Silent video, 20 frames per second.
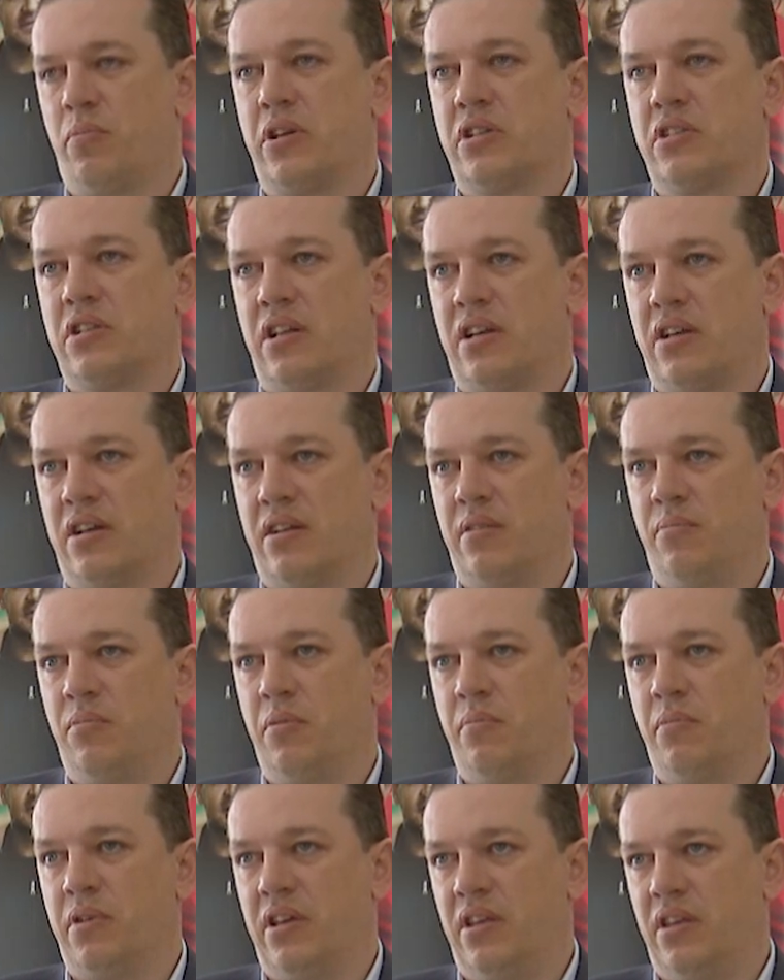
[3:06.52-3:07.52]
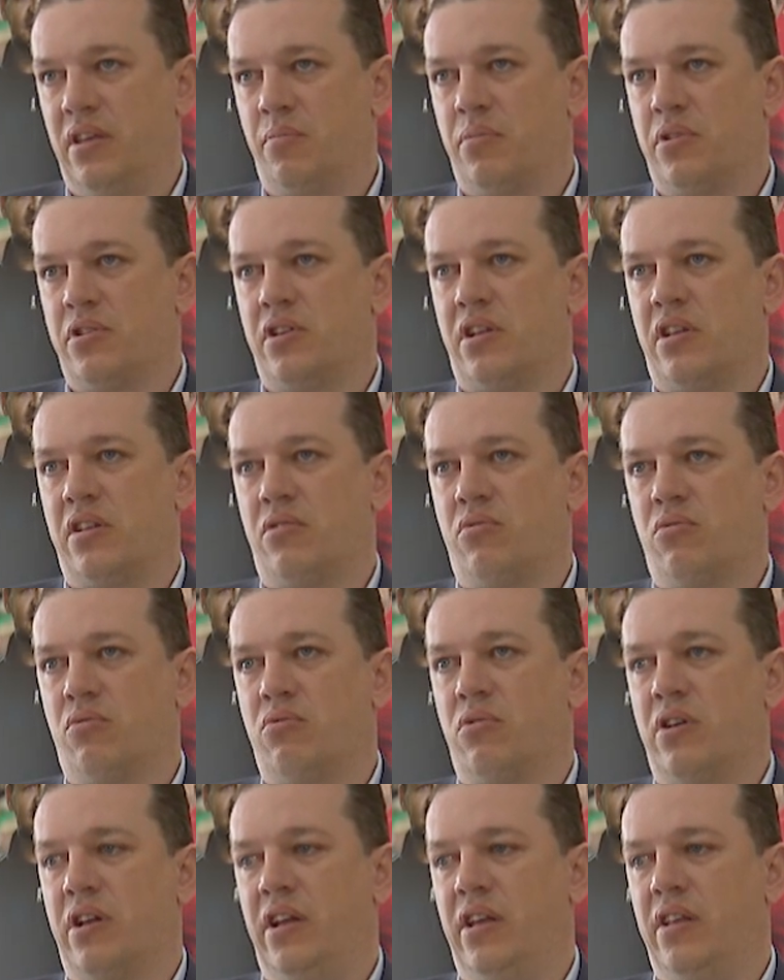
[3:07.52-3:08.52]
прошла мимо и не пожала
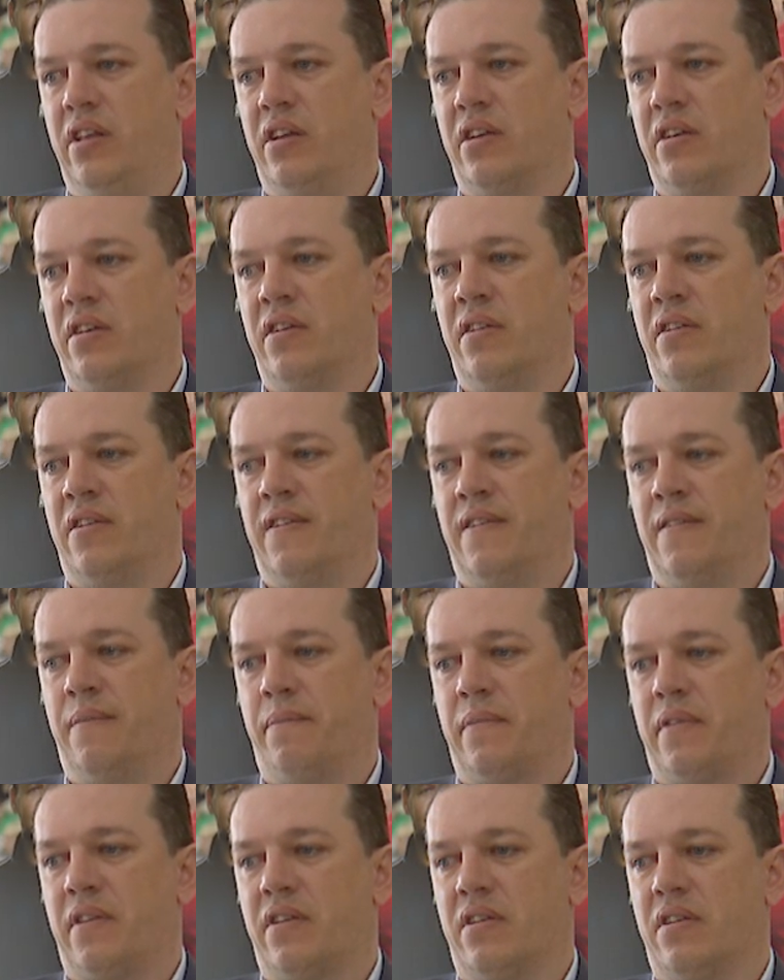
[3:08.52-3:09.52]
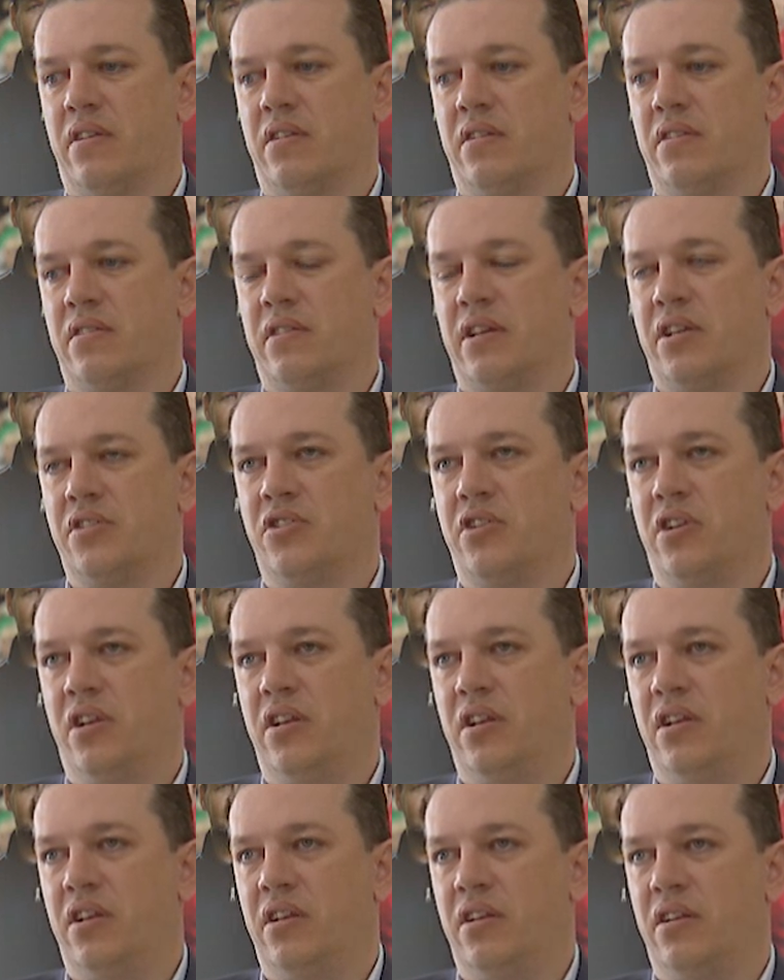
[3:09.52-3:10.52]
руку Арине, Э,
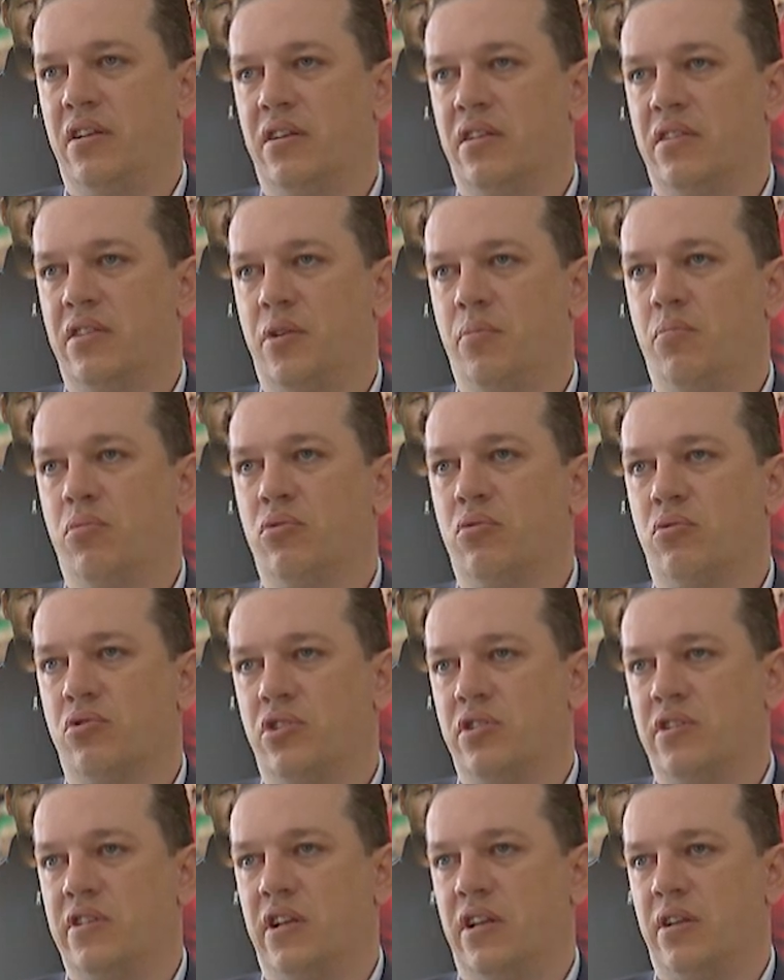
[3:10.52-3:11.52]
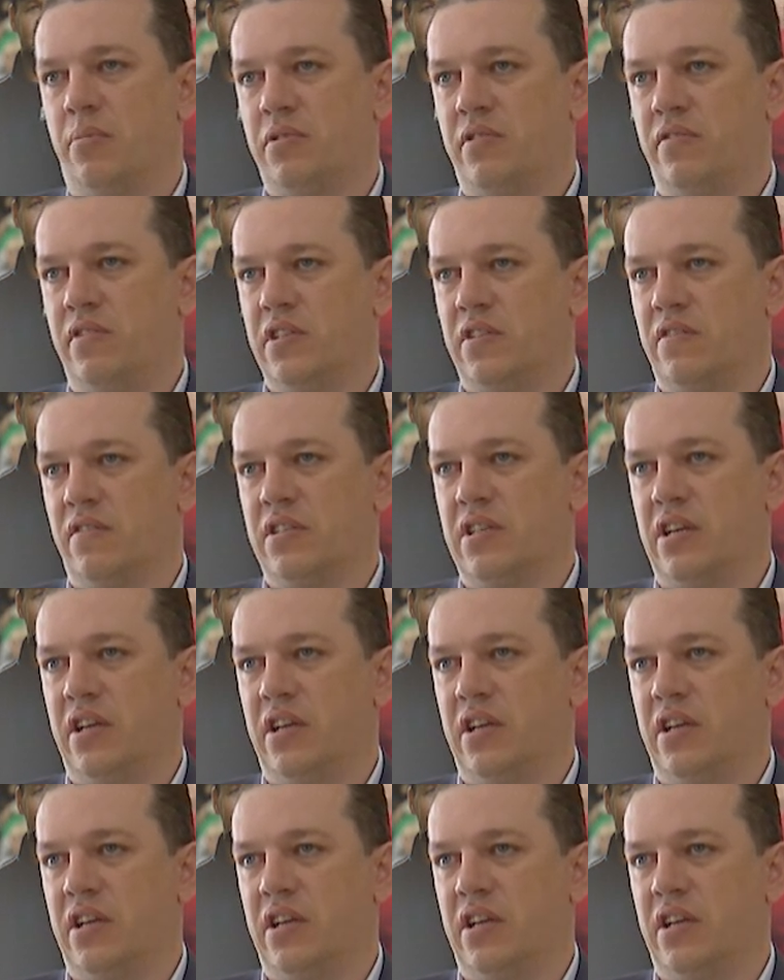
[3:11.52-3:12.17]
начали трибуны очень сильно обсвистывать.